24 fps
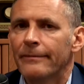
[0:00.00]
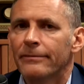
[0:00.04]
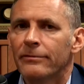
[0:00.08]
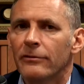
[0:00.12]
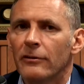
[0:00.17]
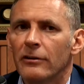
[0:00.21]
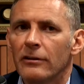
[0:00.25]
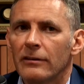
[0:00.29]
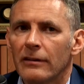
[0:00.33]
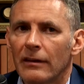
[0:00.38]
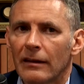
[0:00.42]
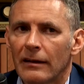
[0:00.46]

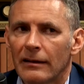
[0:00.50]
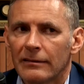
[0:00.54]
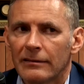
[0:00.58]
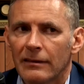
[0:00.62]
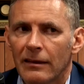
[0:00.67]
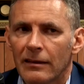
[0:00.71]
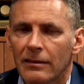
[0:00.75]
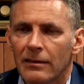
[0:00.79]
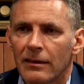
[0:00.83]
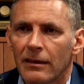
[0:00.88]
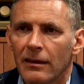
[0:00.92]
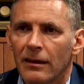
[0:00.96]
No i teraz,
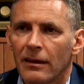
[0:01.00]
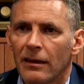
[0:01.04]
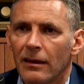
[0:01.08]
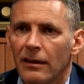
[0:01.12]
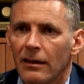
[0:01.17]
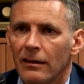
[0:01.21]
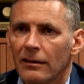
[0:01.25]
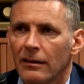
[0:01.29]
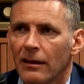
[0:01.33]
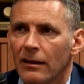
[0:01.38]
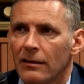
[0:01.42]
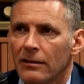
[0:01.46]
kiedy,
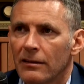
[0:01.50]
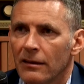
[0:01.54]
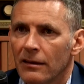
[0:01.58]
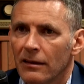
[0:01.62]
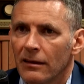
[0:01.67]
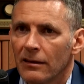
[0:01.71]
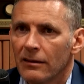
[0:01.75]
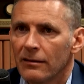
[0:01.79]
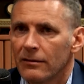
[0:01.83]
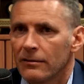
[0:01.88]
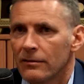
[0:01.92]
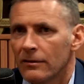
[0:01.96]
kiedy
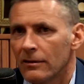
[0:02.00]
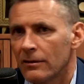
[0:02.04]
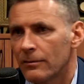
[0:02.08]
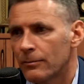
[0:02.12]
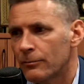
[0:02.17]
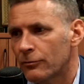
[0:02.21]
y,